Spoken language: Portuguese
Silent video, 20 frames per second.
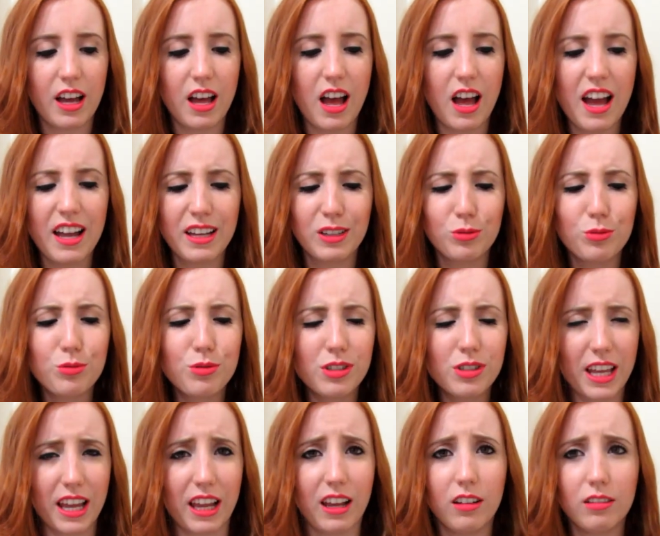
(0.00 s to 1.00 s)
Ai, não
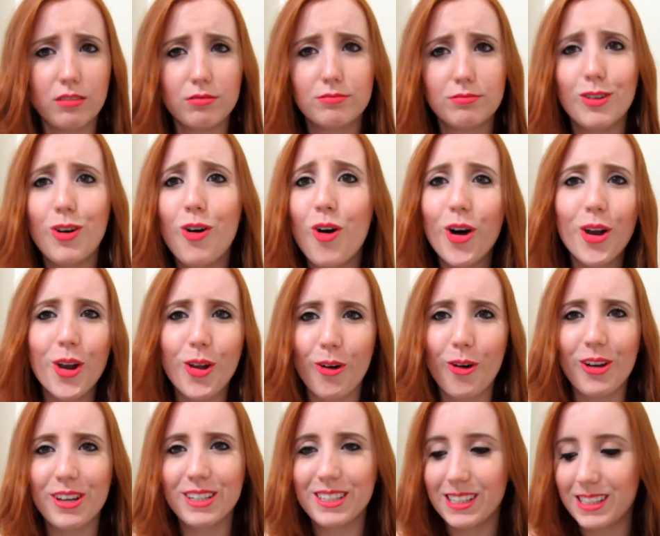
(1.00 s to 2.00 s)
sei. Não
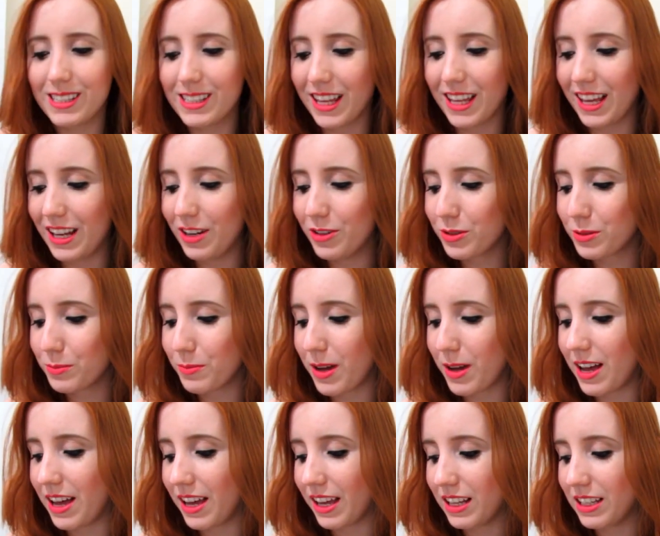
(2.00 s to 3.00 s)
rolou esses cílios,
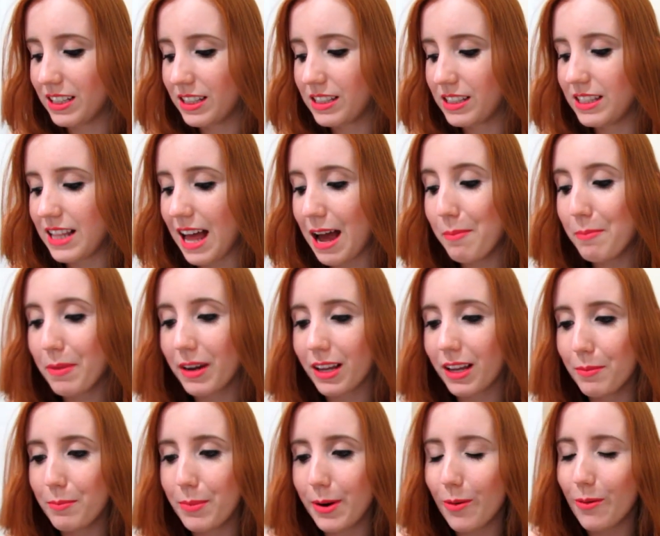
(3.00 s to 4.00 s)
mas dá pra
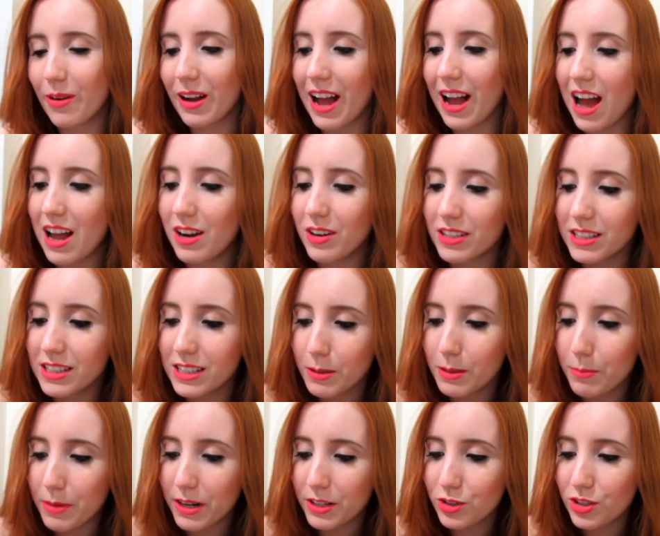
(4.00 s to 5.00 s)
quebrar um galho,
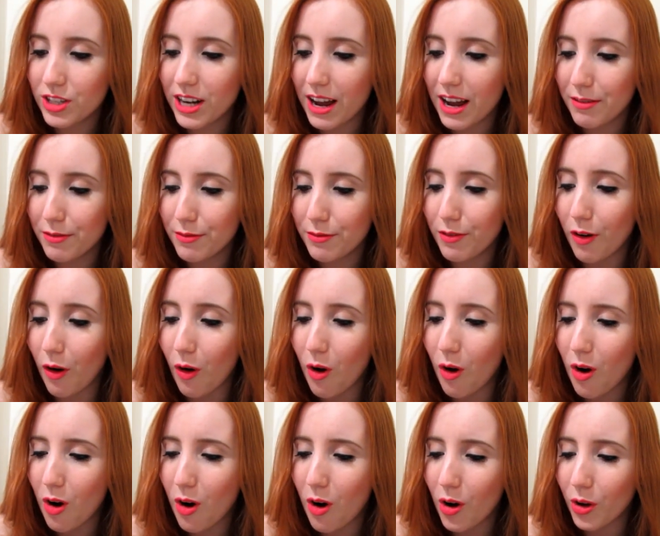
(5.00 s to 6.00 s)
assim, pra tirar
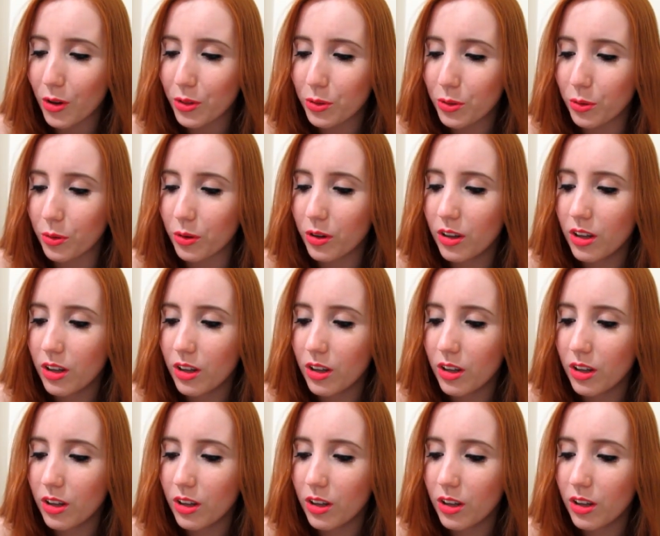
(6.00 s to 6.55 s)
foto.